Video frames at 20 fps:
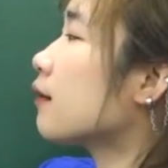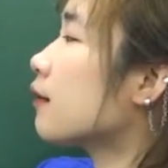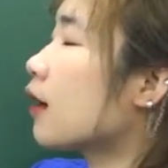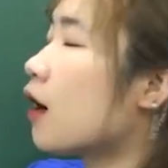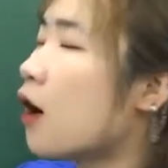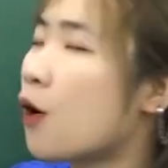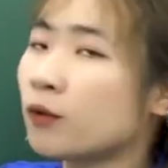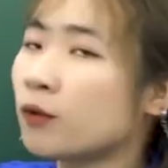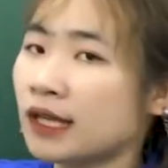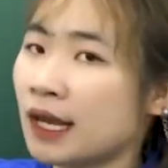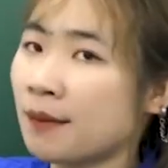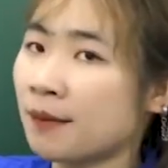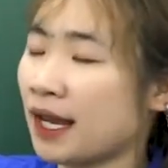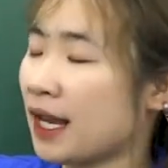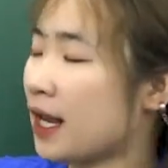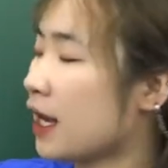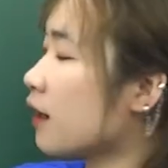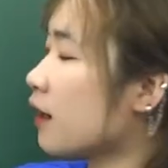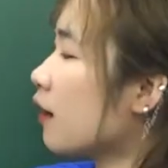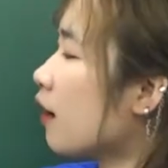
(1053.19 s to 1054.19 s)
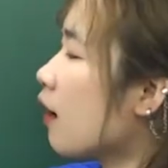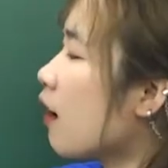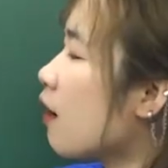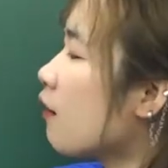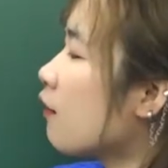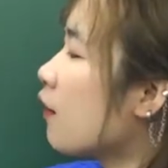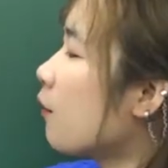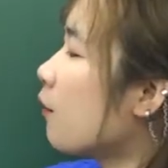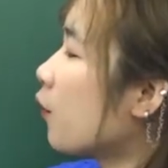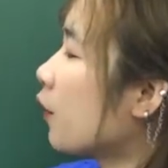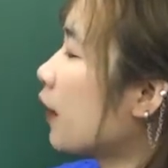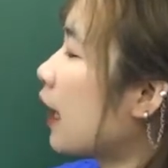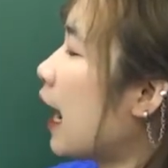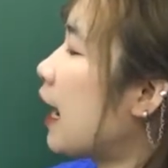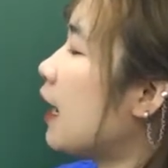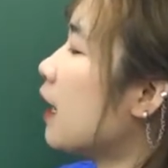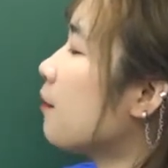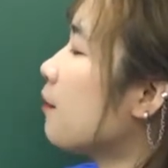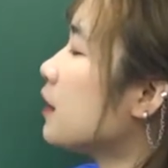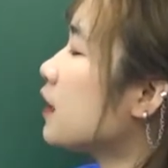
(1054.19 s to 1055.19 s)
không thêm s và một
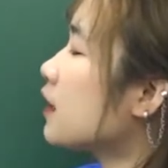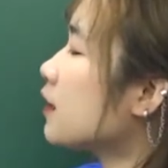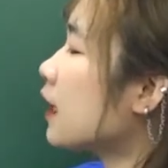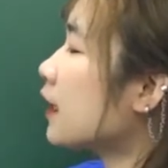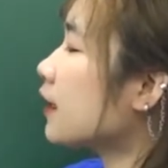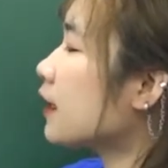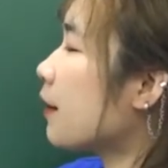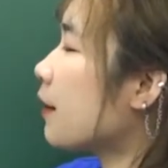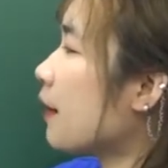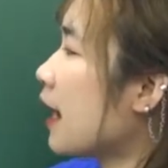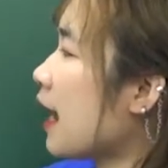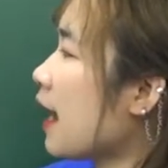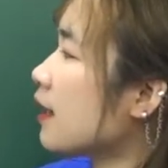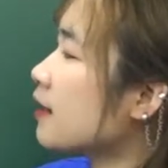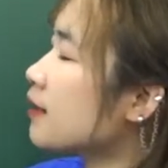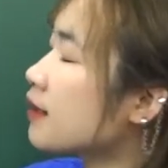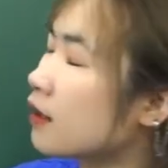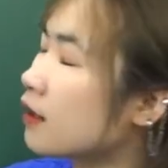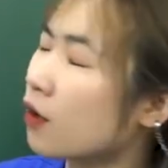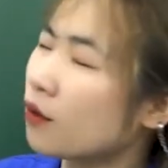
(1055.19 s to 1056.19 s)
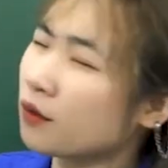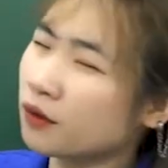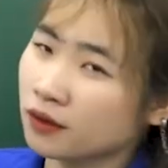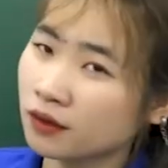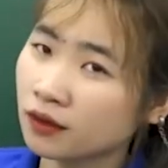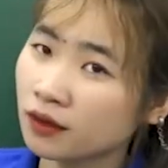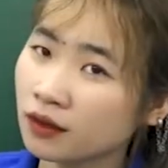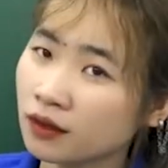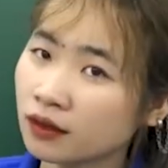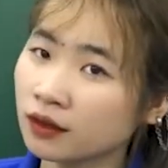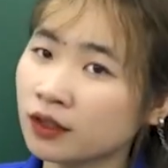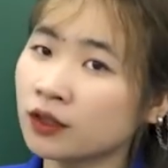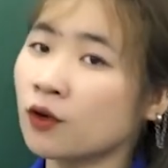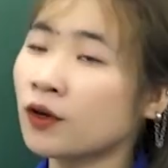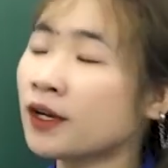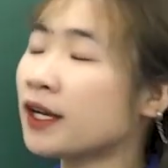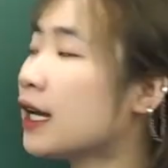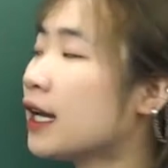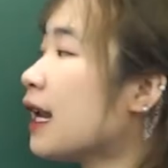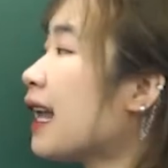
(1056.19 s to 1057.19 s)
cái là mistake thêm s thì có, thì có
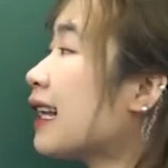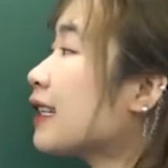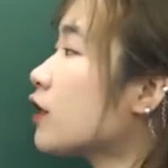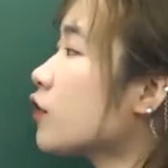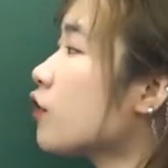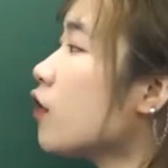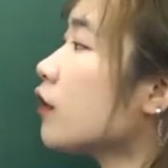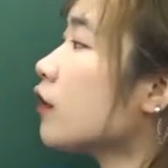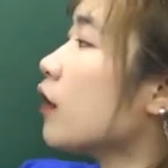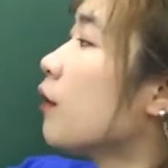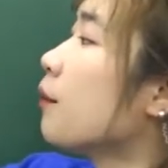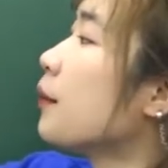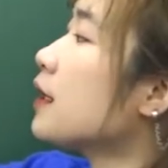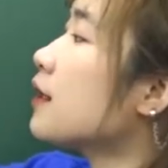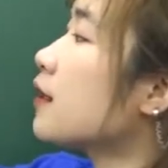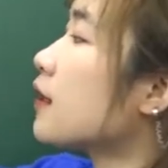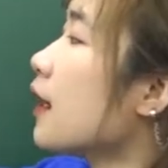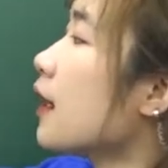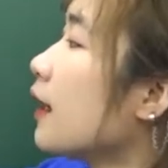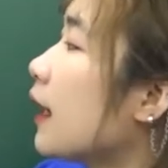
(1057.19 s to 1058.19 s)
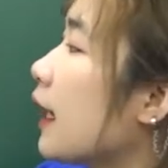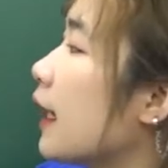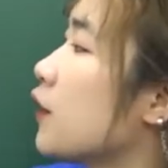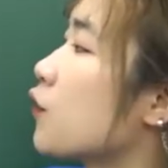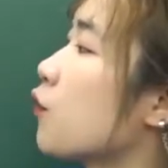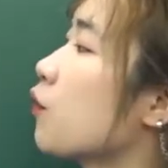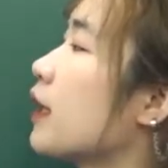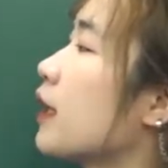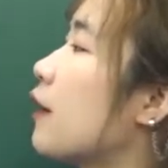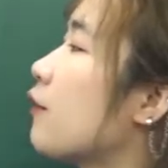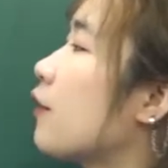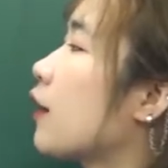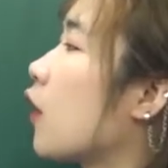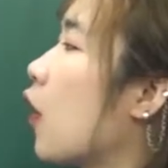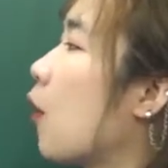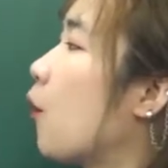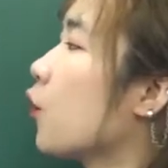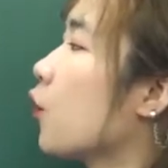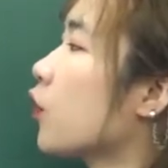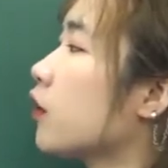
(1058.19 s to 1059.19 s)
nghĩa là trước từ mistake này chúng ta phải
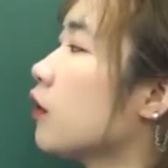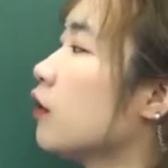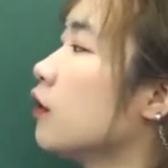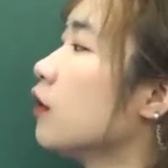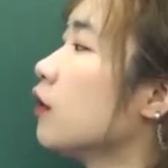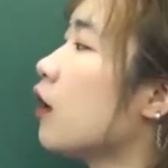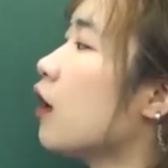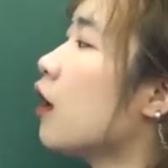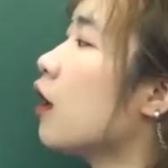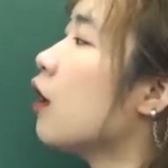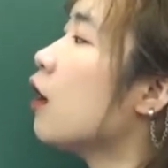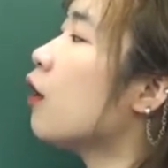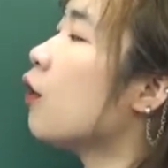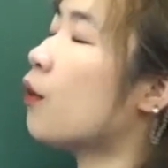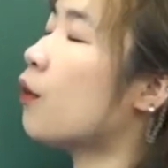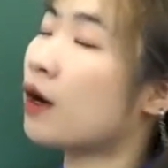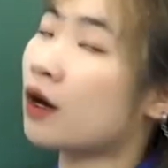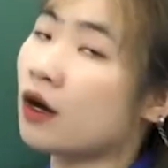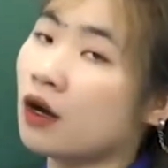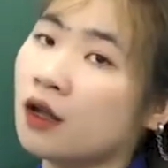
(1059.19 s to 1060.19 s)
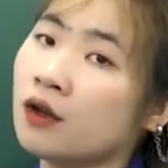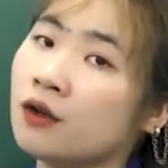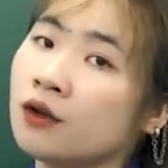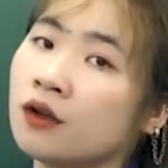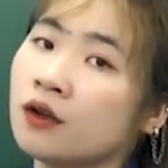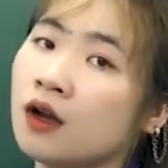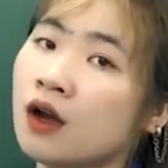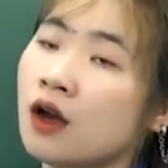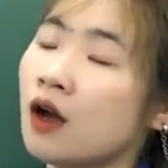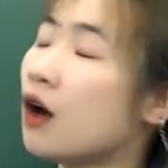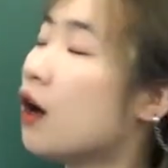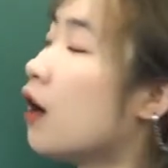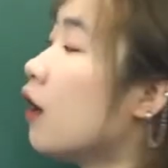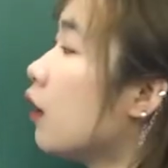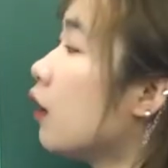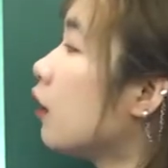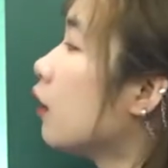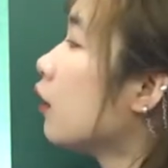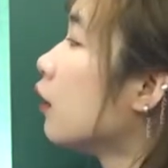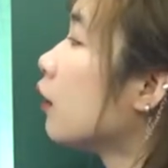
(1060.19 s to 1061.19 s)
có một từ ơ hoặc un
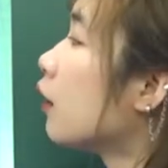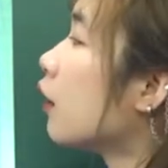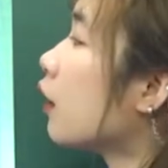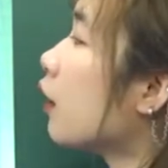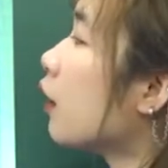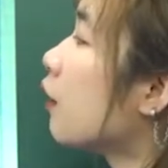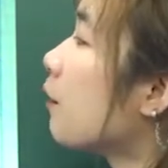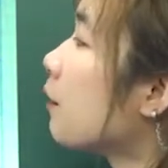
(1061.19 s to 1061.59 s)
ơ a